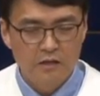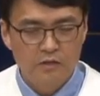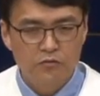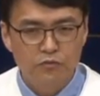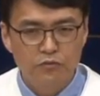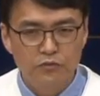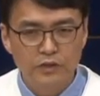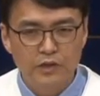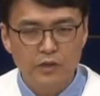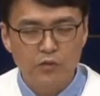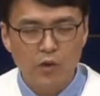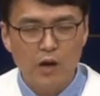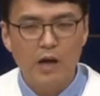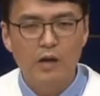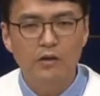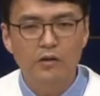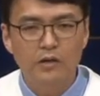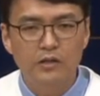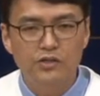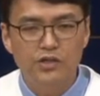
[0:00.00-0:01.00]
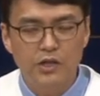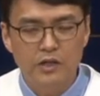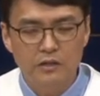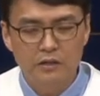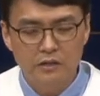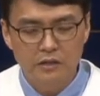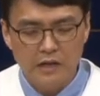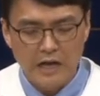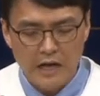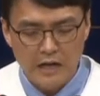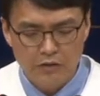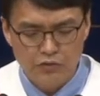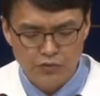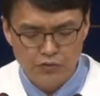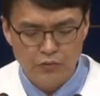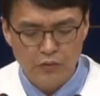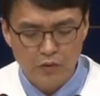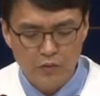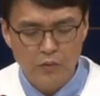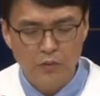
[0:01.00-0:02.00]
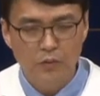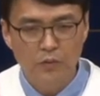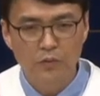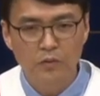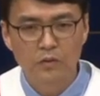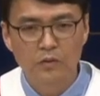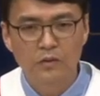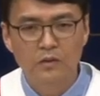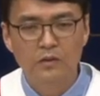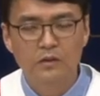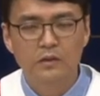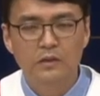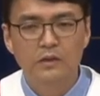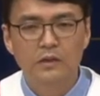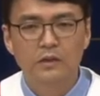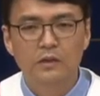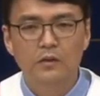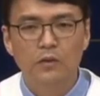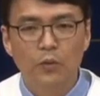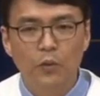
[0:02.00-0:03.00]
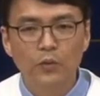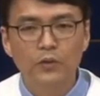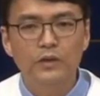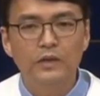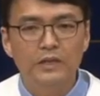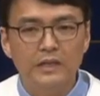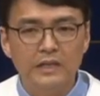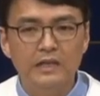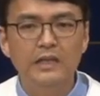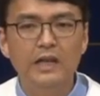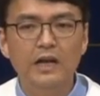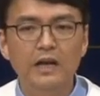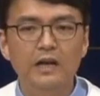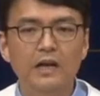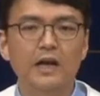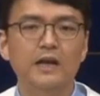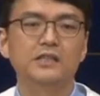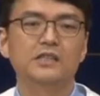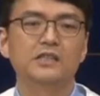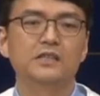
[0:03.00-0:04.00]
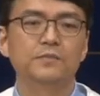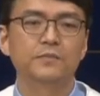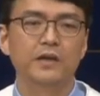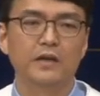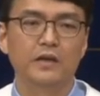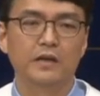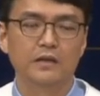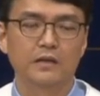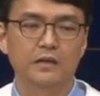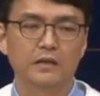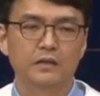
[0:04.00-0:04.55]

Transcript: 우리 과거의 죄는 다 죽었고 오늘 이날 아침에